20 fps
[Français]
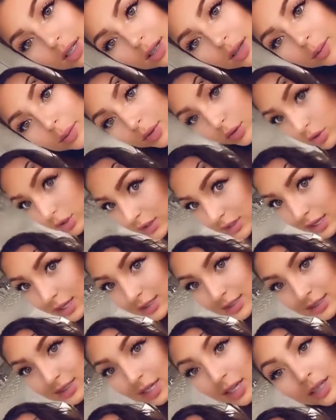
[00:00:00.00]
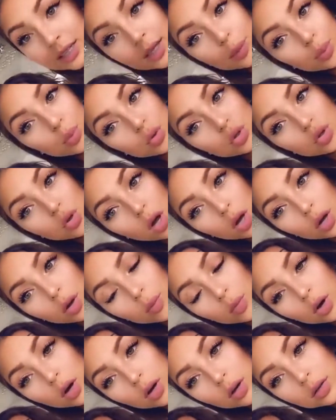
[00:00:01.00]
Et toi, t'es plus noire que
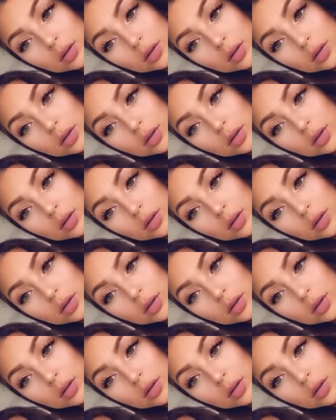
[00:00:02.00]
moi. Hein.